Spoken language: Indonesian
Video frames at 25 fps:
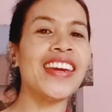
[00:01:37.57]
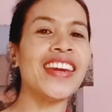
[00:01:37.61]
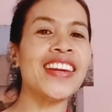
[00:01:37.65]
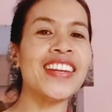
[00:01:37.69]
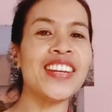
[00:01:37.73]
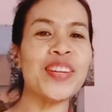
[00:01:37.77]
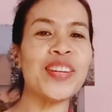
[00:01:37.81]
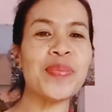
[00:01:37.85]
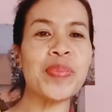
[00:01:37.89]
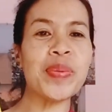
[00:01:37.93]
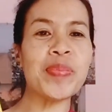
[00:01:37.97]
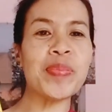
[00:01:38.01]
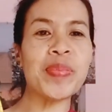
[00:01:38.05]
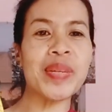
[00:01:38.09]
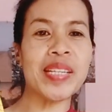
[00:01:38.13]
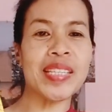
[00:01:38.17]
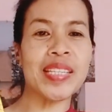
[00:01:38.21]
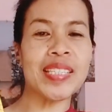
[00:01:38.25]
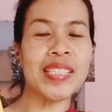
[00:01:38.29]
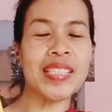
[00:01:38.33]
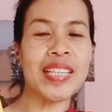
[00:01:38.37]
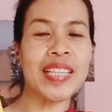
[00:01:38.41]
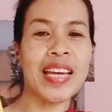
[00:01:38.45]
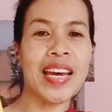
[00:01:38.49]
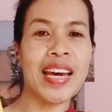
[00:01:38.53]
ini
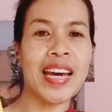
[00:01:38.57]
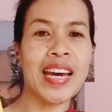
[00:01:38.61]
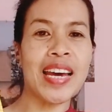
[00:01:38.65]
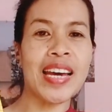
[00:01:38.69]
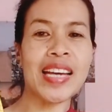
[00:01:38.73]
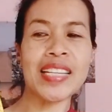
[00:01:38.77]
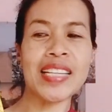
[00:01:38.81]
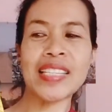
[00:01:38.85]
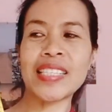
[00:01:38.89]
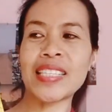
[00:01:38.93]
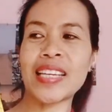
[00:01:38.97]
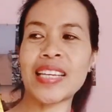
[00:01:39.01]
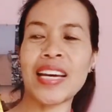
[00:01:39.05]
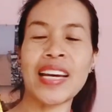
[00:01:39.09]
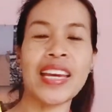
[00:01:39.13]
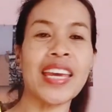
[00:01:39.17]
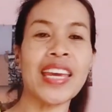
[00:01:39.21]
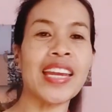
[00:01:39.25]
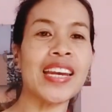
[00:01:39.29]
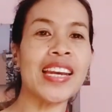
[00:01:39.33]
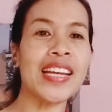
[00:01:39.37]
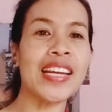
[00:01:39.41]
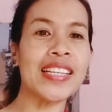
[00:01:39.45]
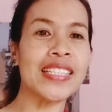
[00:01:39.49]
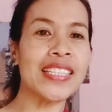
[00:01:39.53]
pemirsa
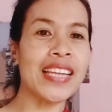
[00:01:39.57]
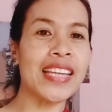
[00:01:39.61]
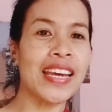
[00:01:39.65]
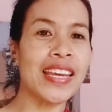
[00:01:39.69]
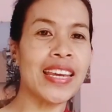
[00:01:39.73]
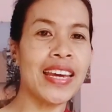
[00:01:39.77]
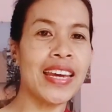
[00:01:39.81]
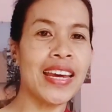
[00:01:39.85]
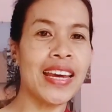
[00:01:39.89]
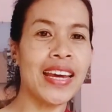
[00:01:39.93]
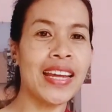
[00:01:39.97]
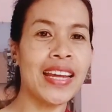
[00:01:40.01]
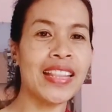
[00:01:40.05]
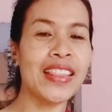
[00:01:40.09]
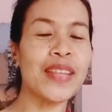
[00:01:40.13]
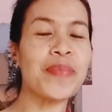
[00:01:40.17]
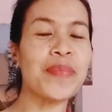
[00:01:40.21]
agenda saya,